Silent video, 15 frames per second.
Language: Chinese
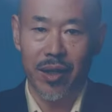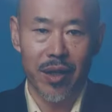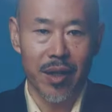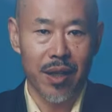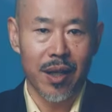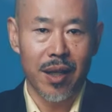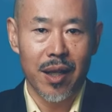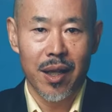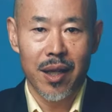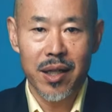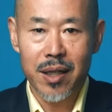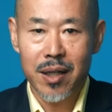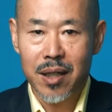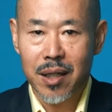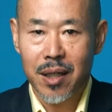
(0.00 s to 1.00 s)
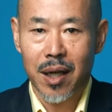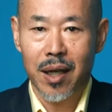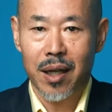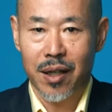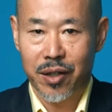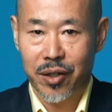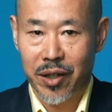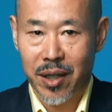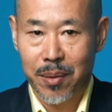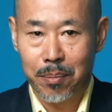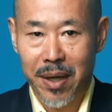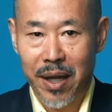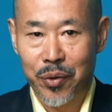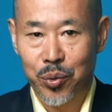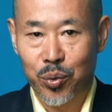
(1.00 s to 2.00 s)
人，应该可以
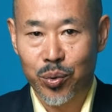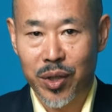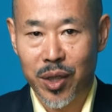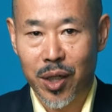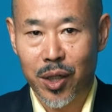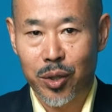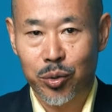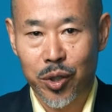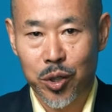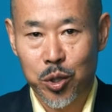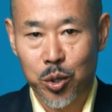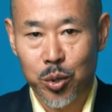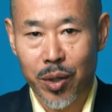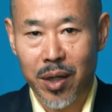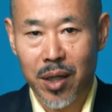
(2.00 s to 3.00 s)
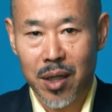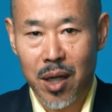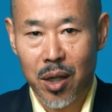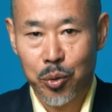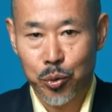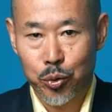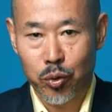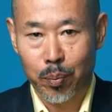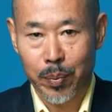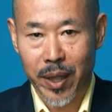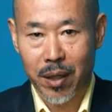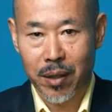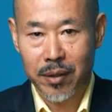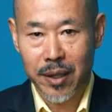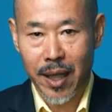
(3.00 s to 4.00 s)
满足你对全钢运动
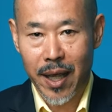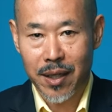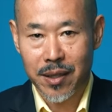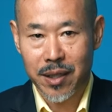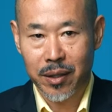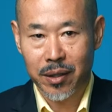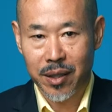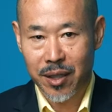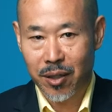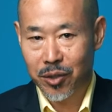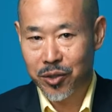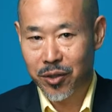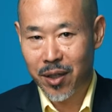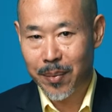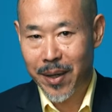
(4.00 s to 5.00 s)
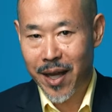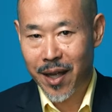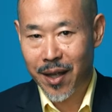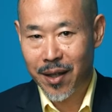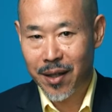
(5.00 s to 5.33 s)
表戴项的要求了吧？